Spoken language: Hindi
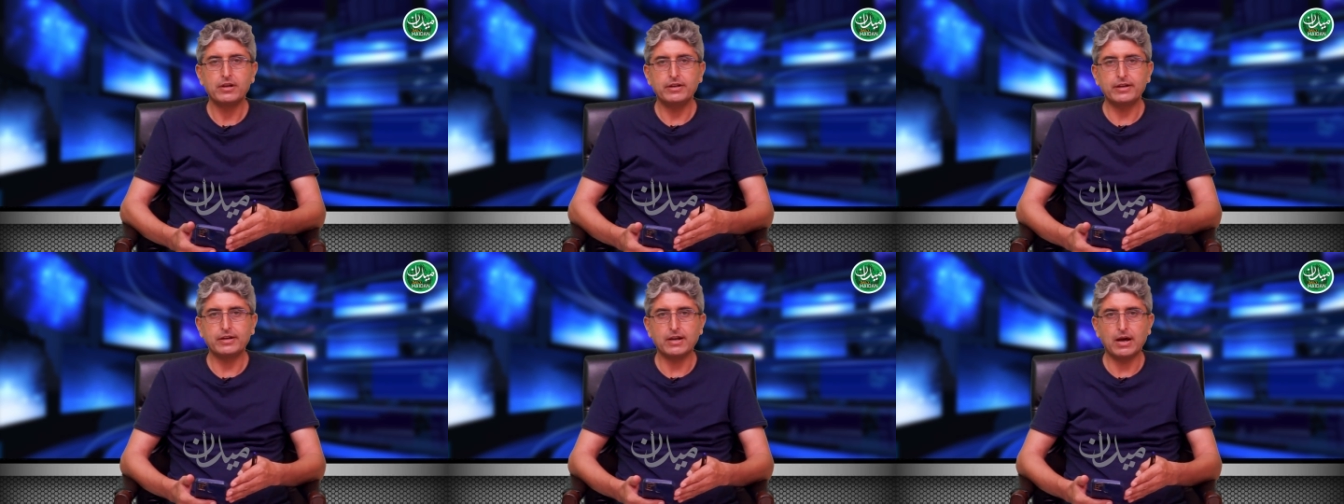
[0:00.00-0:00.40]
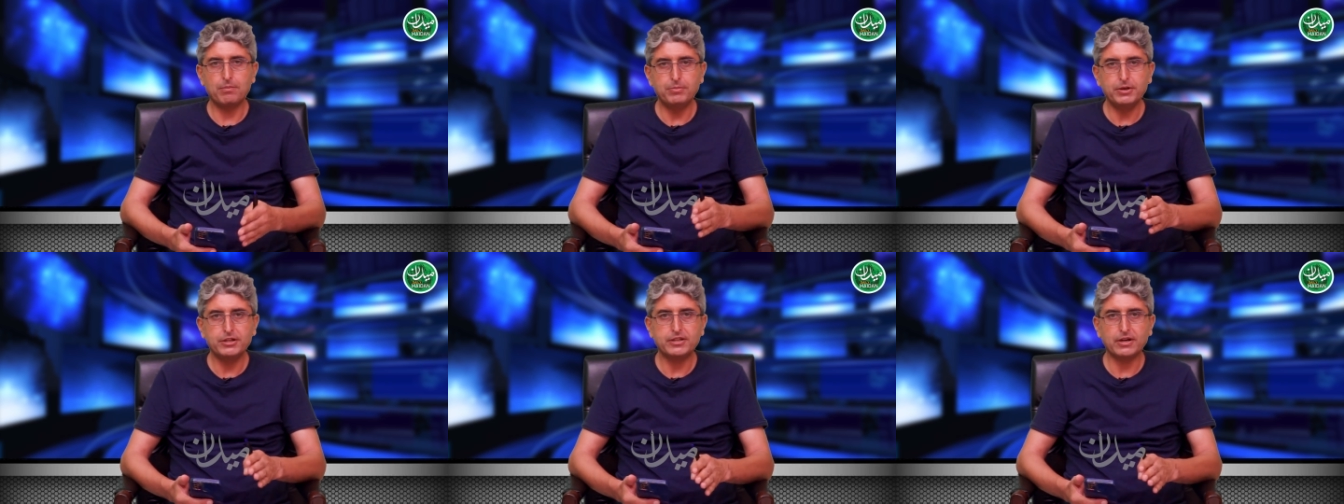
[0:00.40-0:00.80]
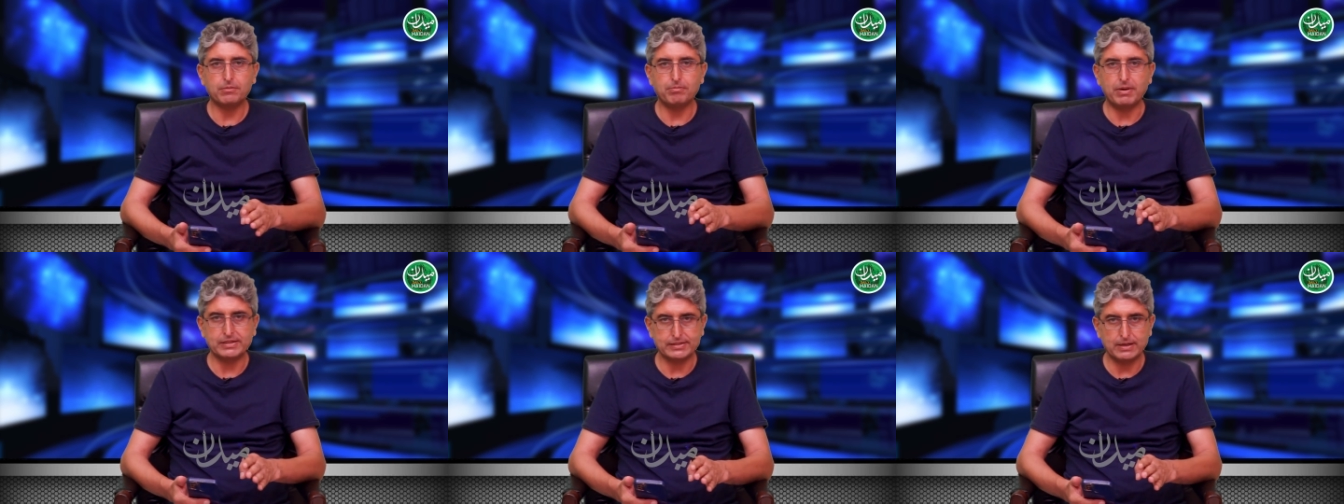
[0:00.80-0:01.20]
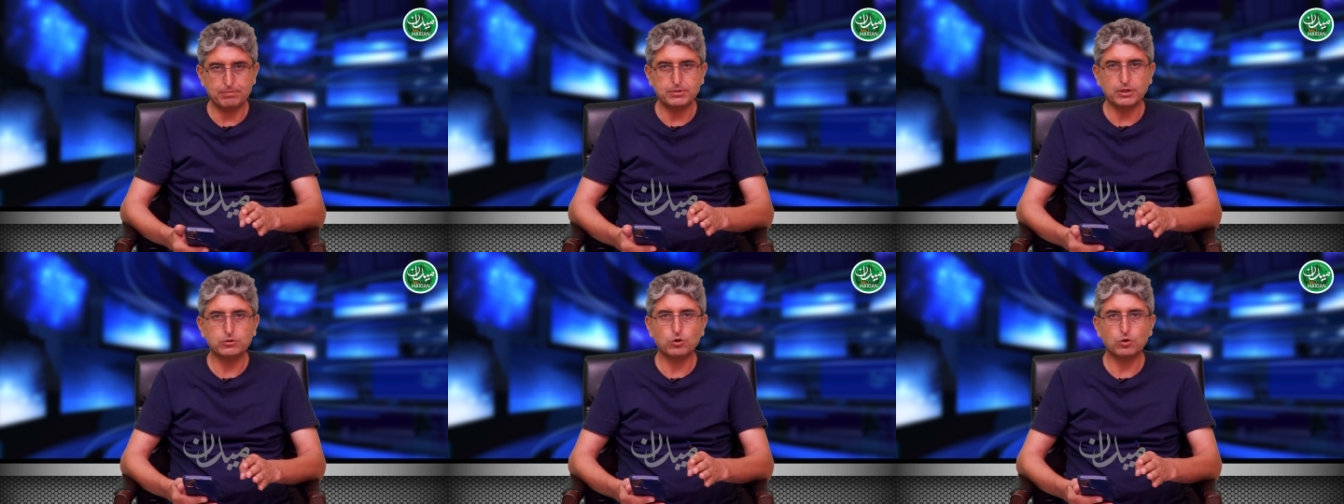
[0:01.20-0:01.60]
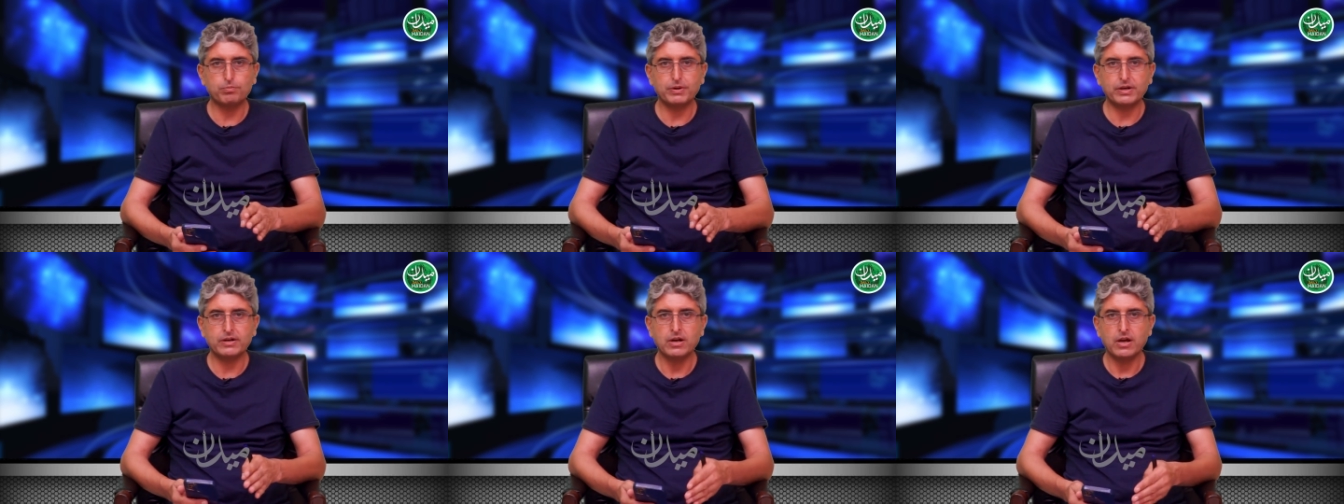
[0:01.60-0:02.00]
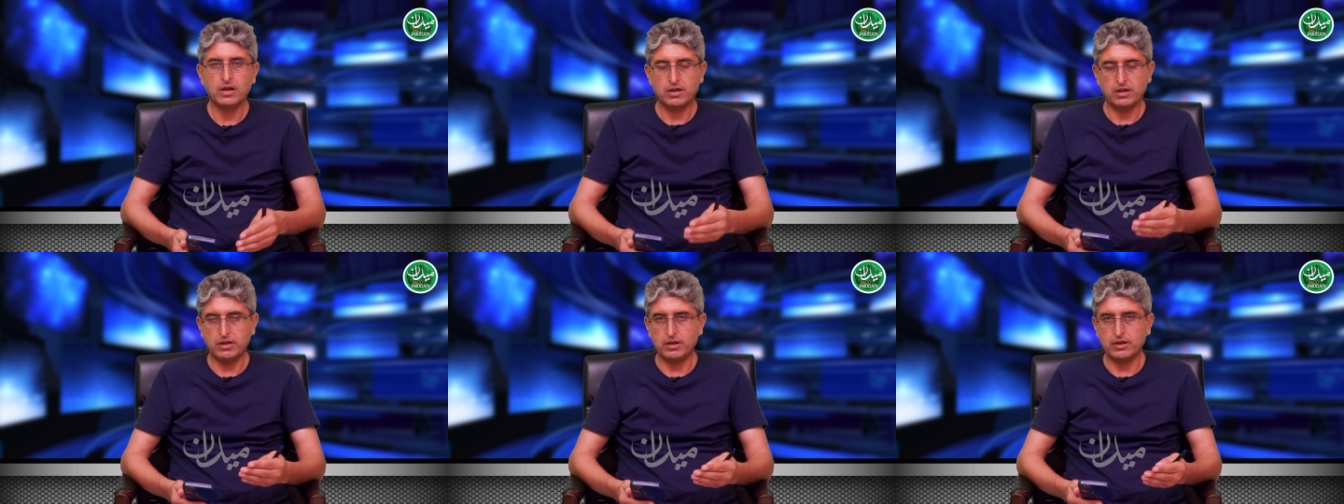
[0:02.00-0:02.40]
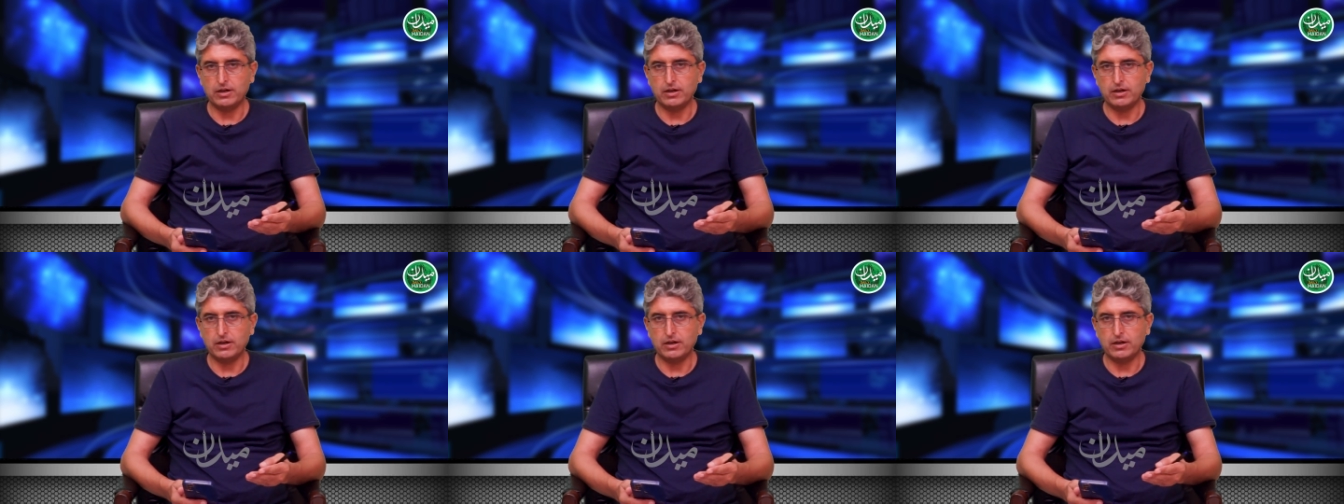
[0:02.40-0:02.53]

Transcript: लेकिन अभी तक बाबा तौर पर आ,